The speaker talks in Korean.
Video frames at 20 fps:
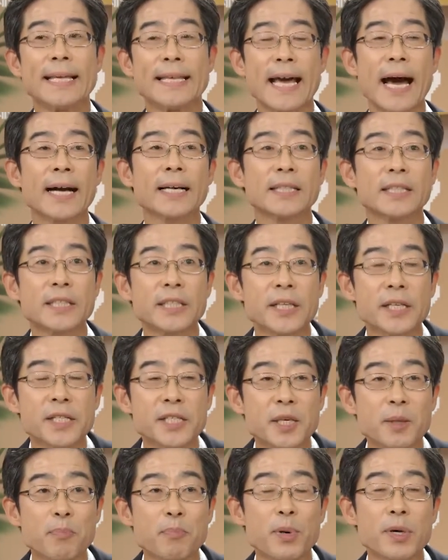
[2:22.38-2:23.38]
약
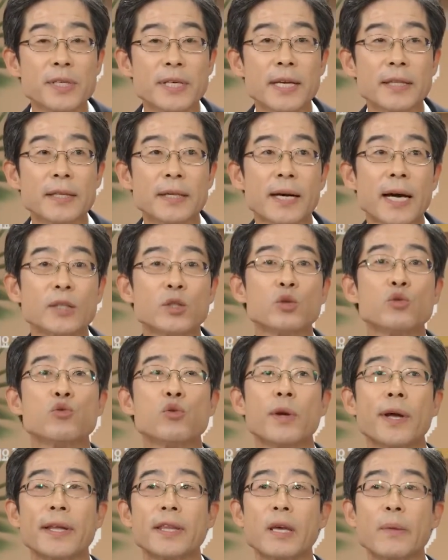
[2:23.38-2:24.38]
70%까지
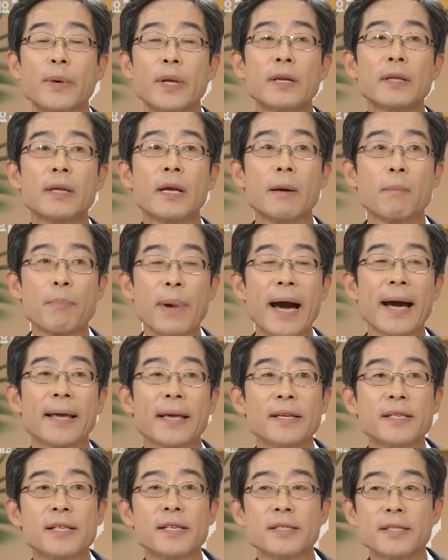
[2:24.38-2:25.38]
줄게 되면
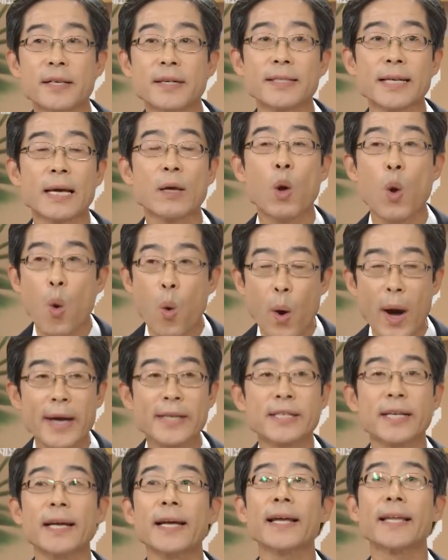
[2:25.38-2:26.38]
파킨슨 증상이
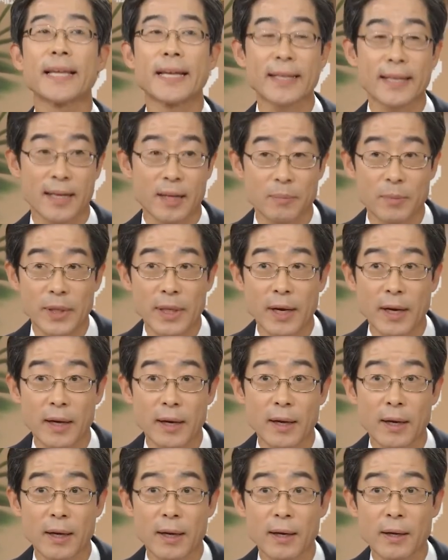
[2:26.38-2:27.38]
확실하게 나타납니다.
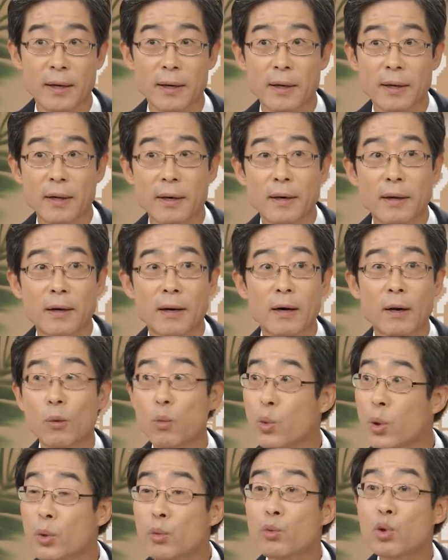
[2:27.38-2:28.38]
네.
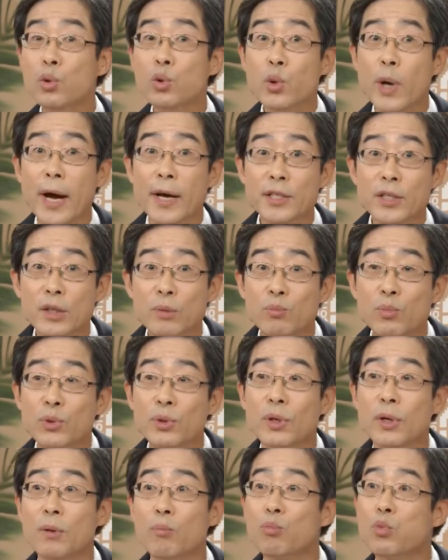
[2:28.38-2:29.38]
어, 권투수 하시는
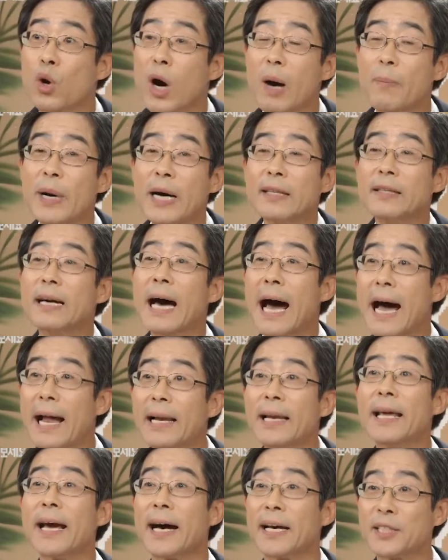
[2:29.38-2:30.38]
분들 무하마드
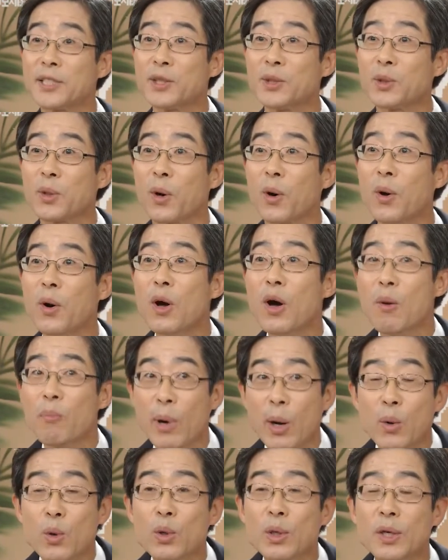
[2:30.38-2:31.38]
알리 예, 아시죠? 예. 네, 네.
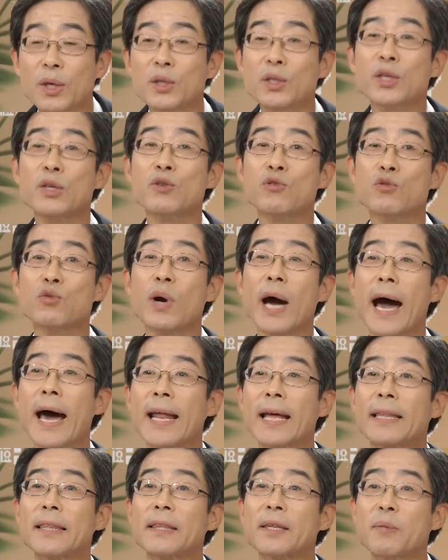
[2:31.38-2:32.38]
바로 그 선수가
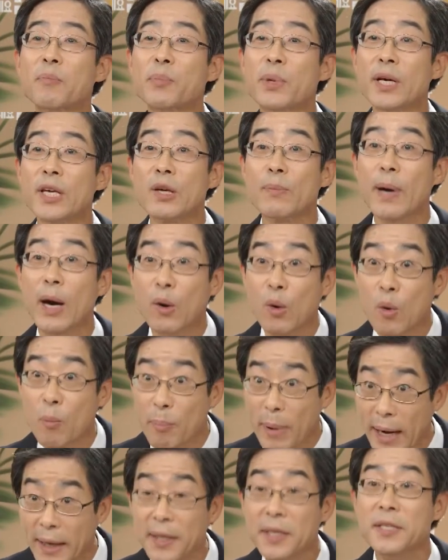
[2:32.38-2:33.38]
앓았던 병이 바로
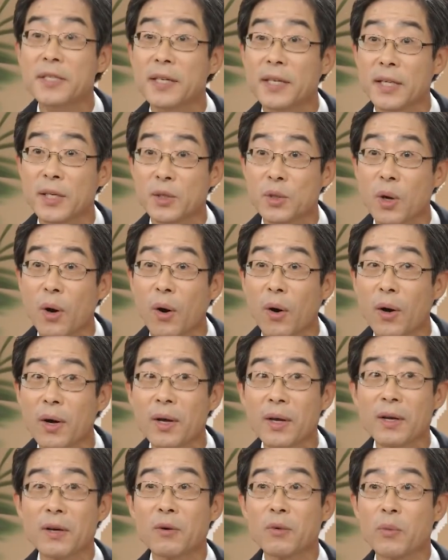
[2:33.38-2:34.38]
파킨슨이죠.
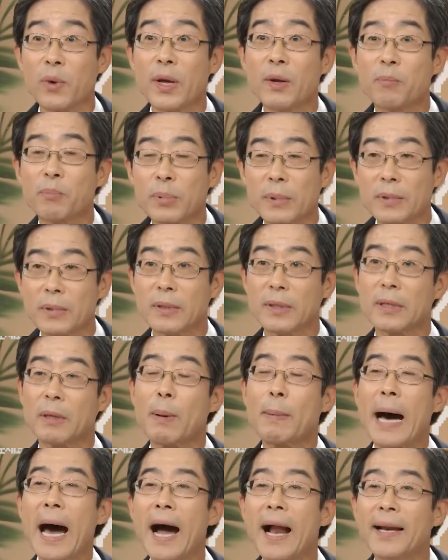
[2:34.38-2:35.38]
아, 네. 왜 그,
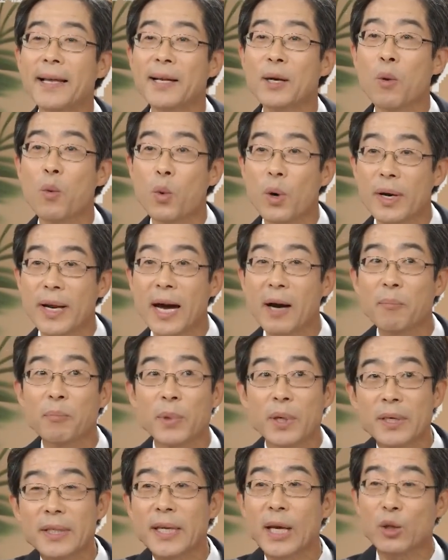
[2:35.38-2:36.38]
알리는 워낙
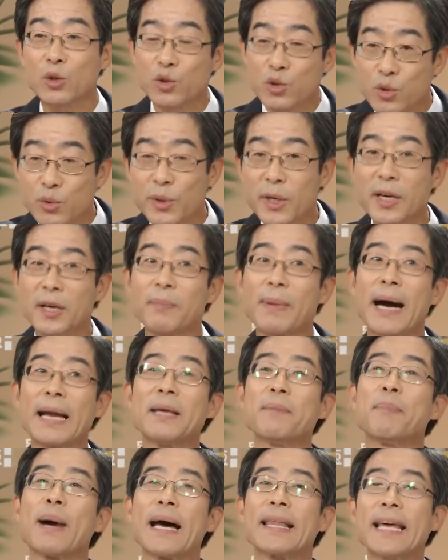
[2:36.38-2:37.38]
머리에 충격을
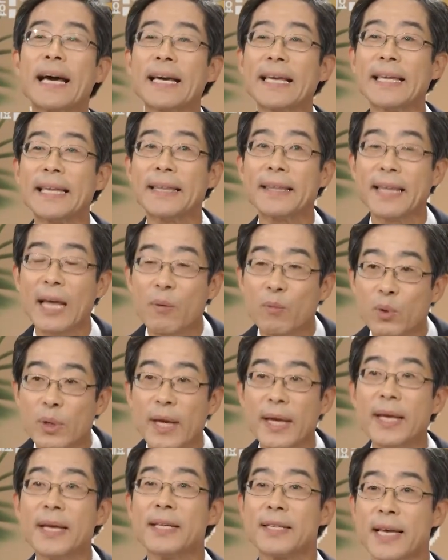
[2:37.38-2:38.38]
많이 받았기
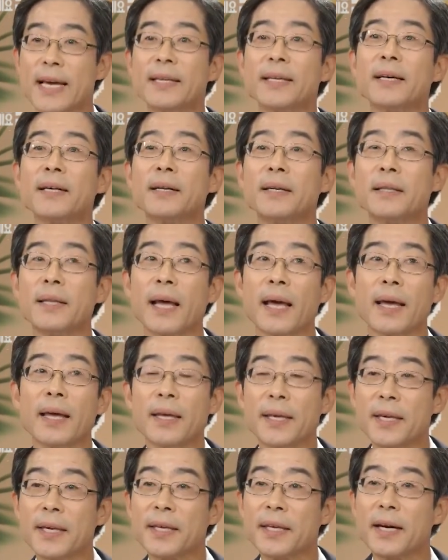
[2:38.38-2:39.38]
때문에 생긴 건데
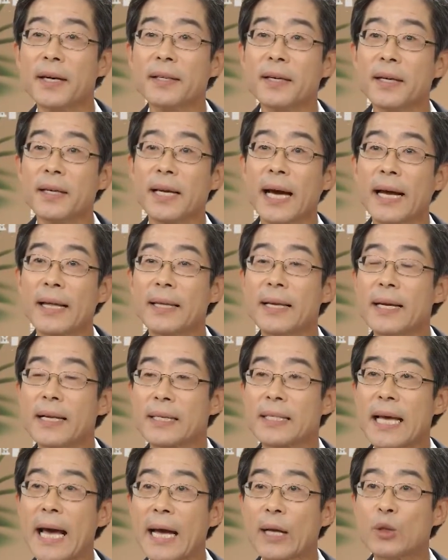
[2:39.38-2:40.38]
음. 이 경련이 한
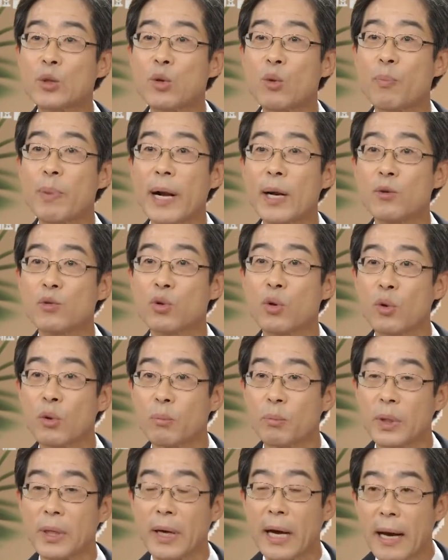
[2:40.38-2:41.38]
4초, 8초,
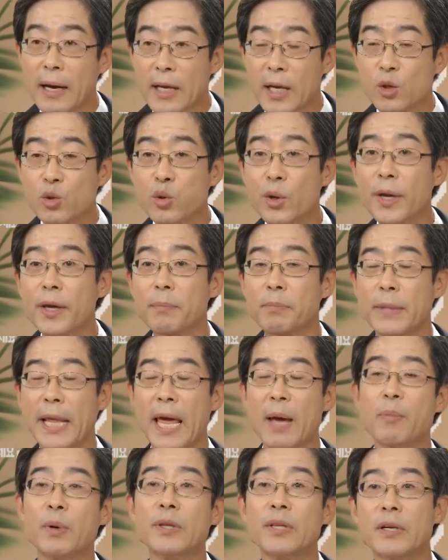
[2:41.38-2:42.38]
뭐 1초에
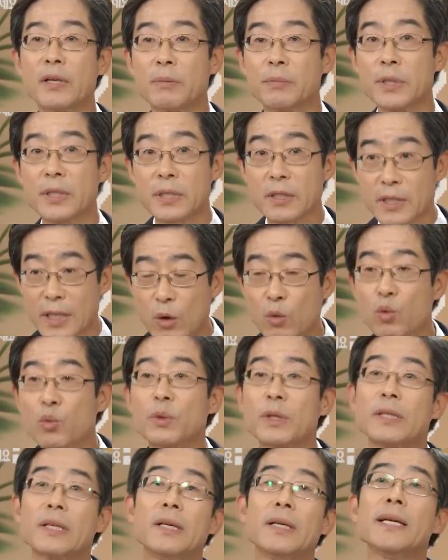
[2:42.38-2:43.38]
4번, 여러 번씩 자꾸
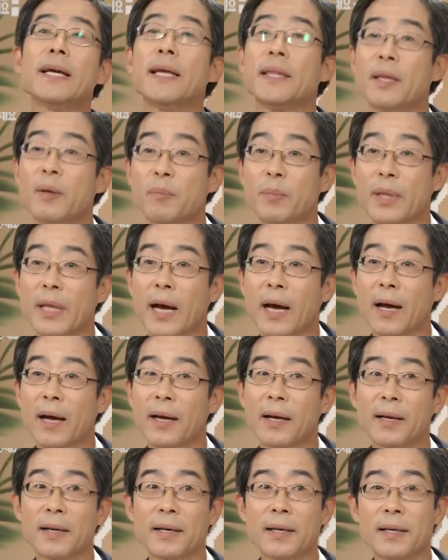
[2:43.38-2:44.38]
떨리게 됩니다.
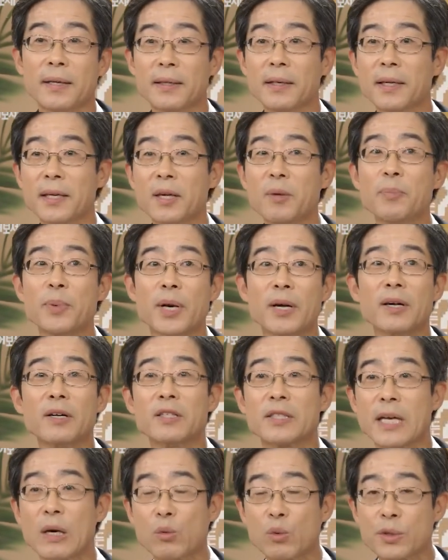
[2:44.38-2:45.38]
아. 특히 이
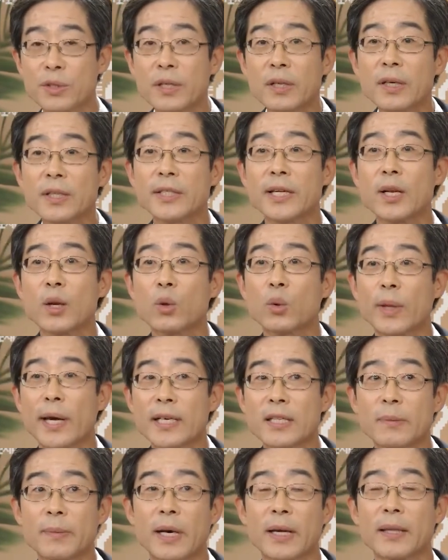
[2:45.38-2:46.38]
병은 자꾸 쓰러지려고
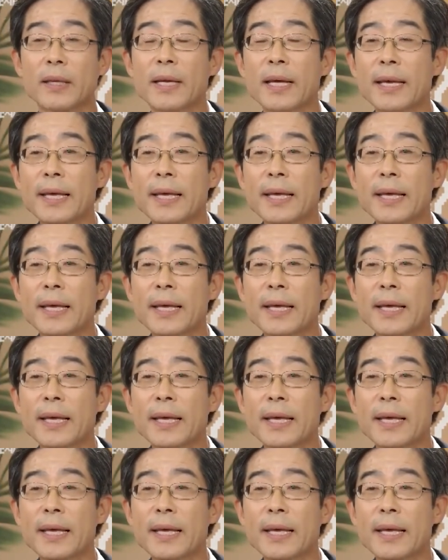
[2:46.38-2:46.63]
하지만